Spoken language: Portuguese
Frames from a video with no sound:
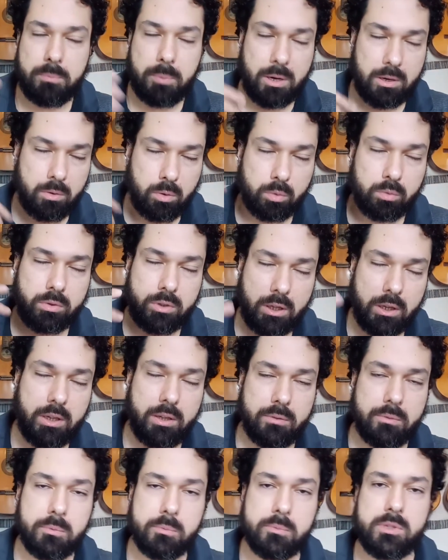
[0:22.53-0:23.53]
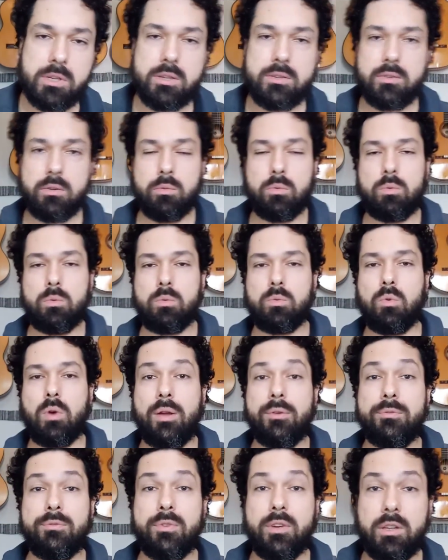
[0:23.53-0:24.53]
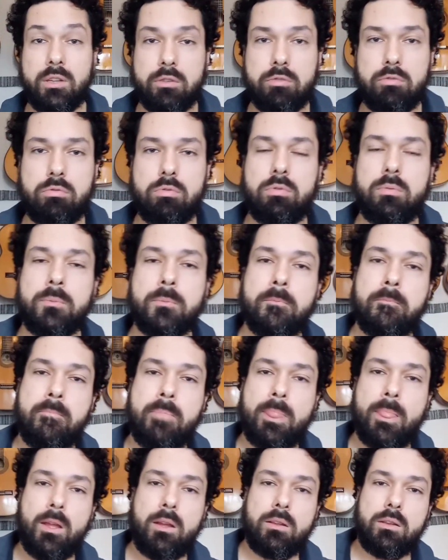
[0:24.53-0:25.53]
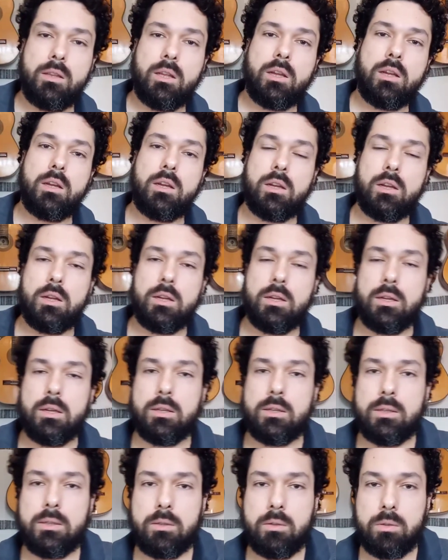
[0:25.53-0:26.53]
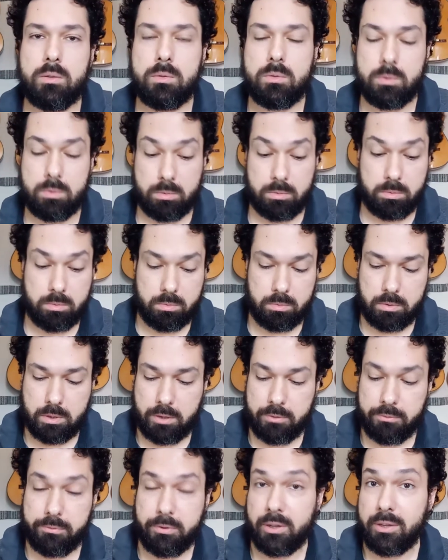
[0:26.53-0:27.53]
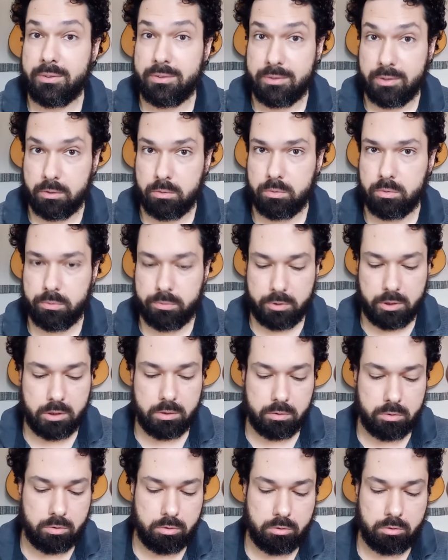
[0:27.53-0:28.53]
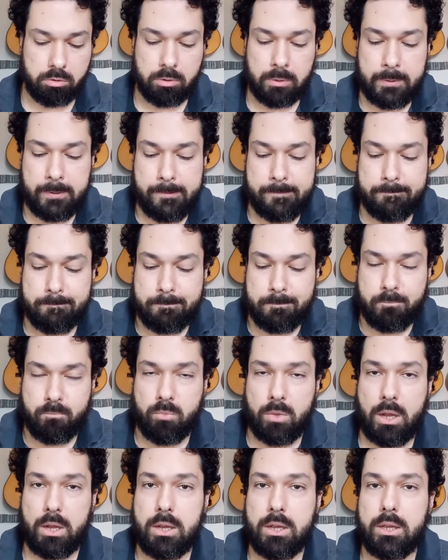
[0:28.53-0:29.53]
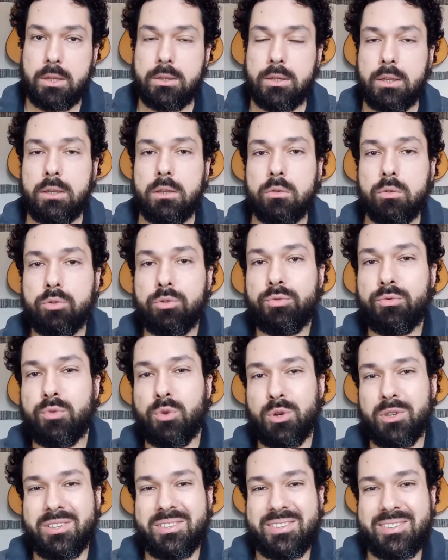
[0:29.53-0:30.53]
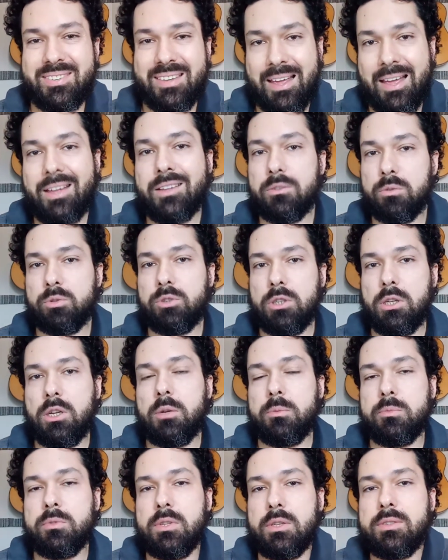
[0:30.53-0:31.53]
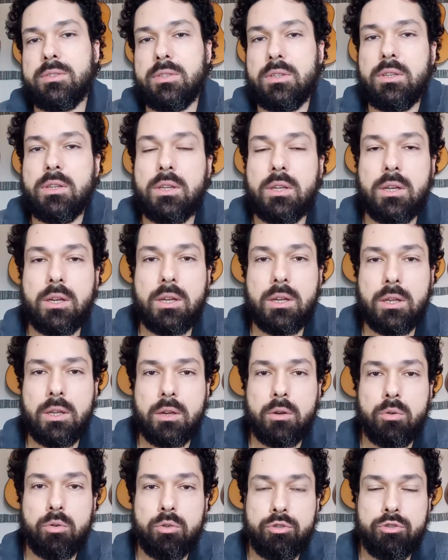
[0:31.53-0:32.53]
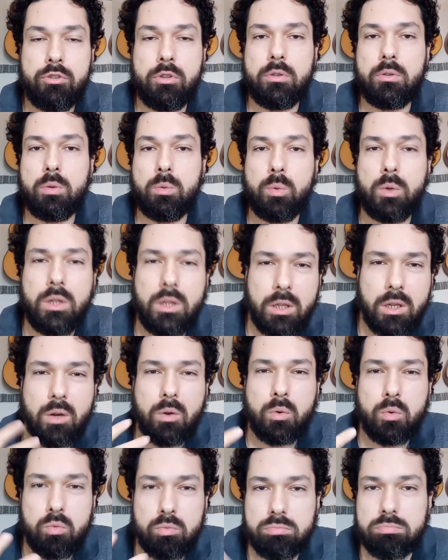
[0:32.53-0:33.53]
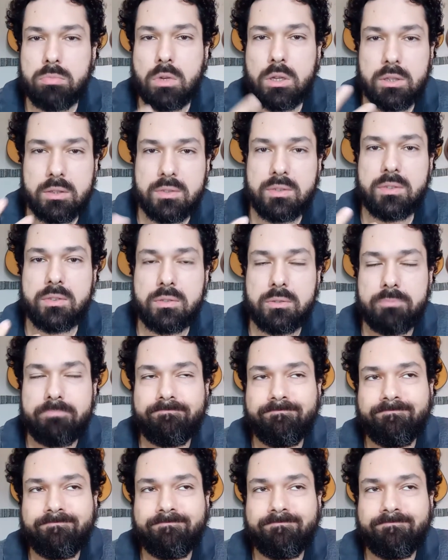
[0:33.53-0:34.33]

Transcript: conter, vamos dizer assim, o, o avanço da, do, do, da infecção do vírus, é, tem nos forçado, digamos assim, a reconstituir algumas